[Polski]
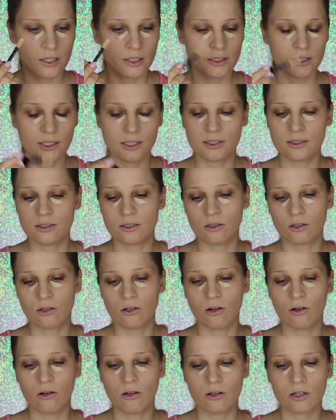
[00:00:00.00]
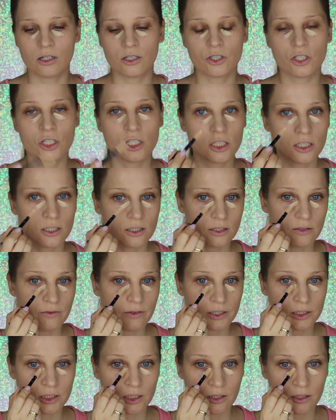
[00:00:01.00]
jest to kolor
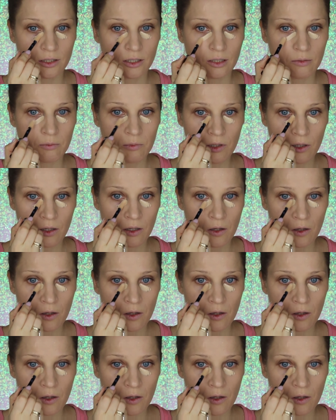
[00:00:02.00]
327.